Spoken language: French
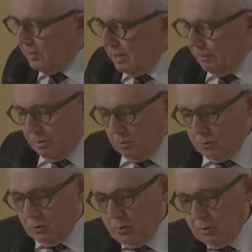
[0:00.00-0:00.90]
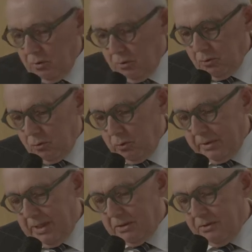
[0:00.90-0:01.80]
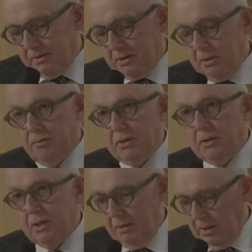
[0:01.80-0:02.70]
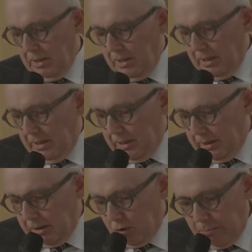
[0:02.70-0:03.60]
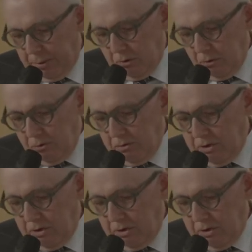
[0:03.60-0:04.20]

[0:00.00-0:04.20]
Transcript: à prendre en compte dans le cadre des activités et des compétences des